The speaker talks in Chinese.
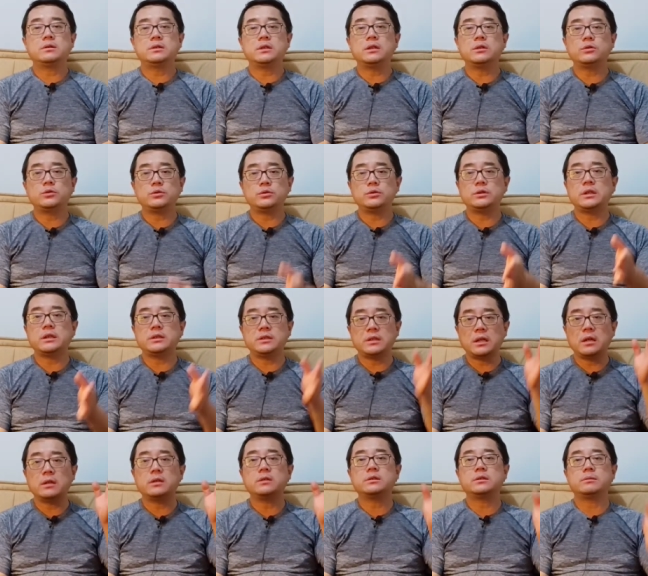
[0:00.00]
这个曲线
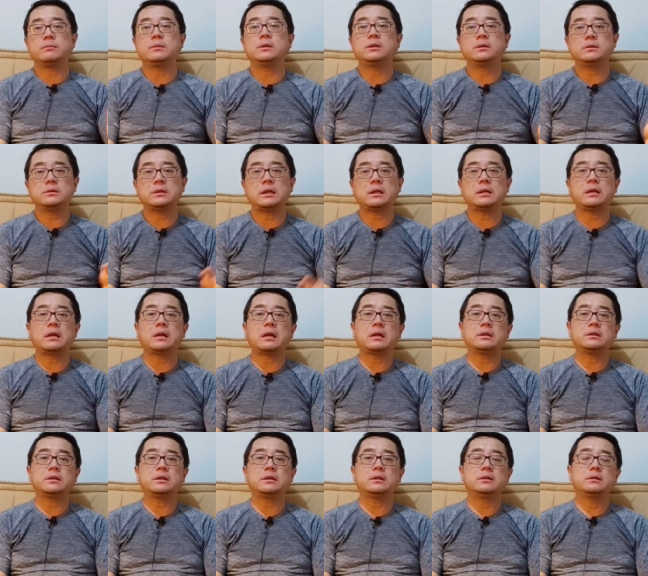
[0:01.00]
像一个什么？大家看
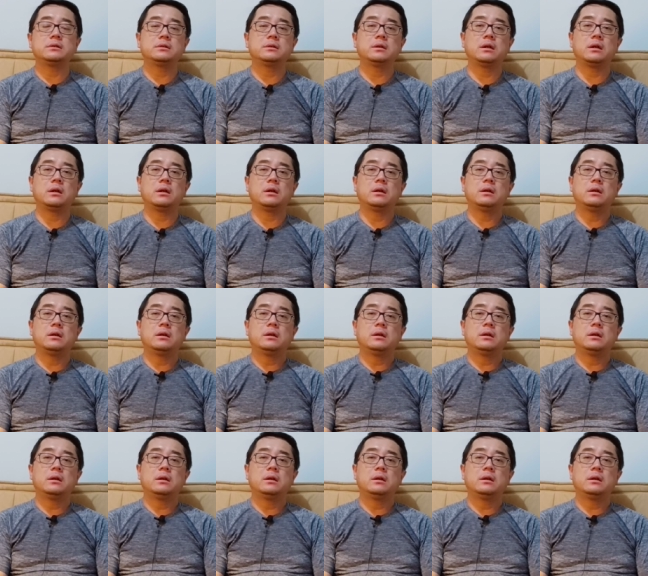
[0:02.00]
这个啊，